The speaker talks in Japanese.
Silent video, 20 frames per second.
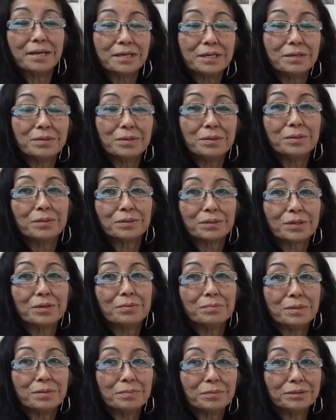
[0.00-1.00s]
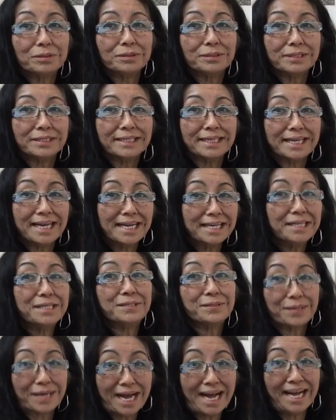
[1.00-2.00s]
いろいろ興味持つんじゃないで
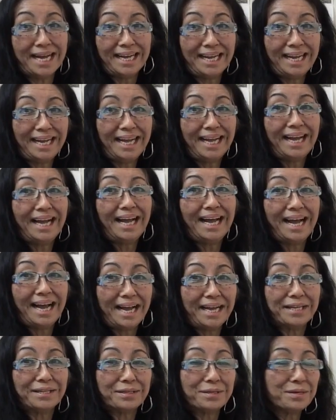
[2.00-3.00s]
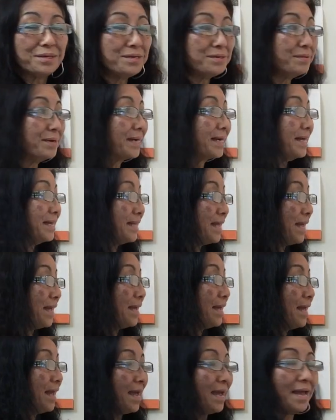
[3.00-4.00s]
しょうか。はい、というわけ
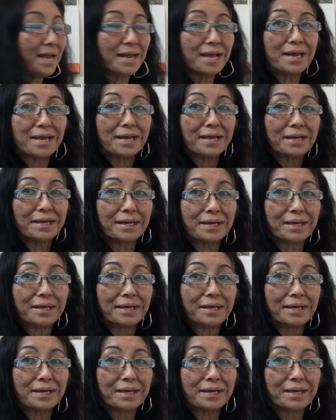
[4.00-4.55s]
で、えー、